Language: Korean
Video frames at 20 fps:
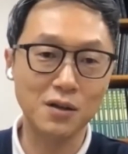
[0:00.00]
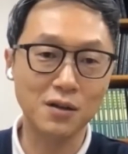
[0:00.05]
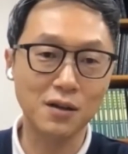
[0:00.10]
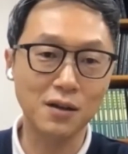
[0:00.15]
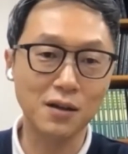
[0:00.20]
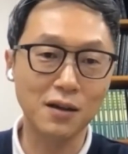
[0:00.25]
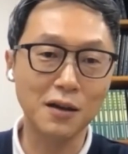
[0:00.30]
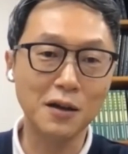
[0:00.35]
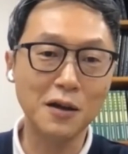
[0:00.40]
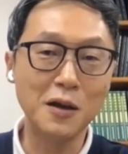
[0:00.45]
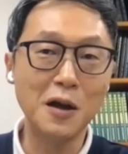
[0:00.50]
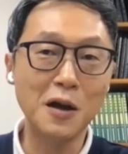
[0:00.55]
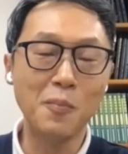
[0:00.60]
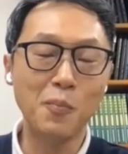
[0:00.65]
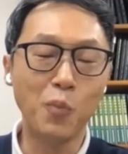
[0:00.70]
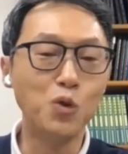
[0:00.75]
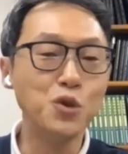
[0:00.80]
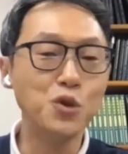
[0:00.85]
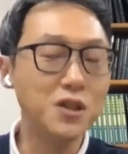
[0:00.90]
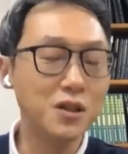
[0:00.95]
그게
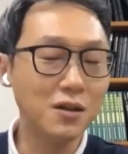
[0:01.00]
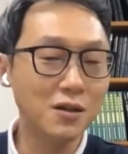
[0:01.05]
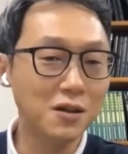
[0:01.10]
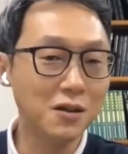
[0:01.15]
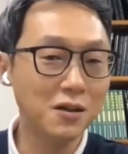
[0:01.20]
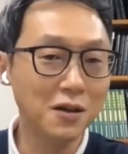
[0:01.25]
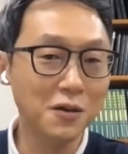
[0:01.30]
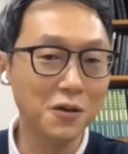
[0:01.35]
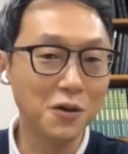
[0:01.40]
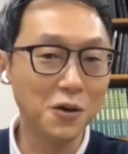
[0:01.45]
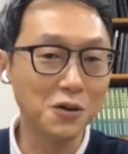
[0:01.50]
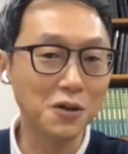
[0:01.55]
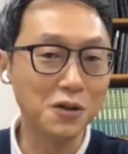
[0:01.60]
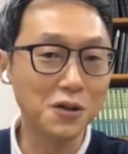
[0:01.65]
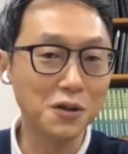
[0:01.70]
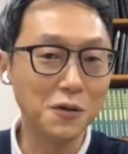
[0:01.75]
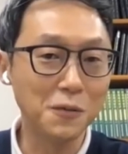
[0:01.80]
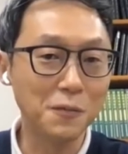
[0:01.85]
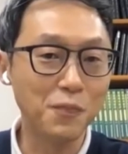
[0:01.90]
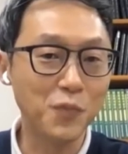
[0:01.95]
본질을 흐리는
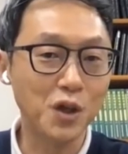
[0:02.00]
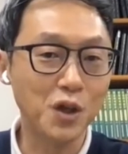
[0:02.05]
거거든요.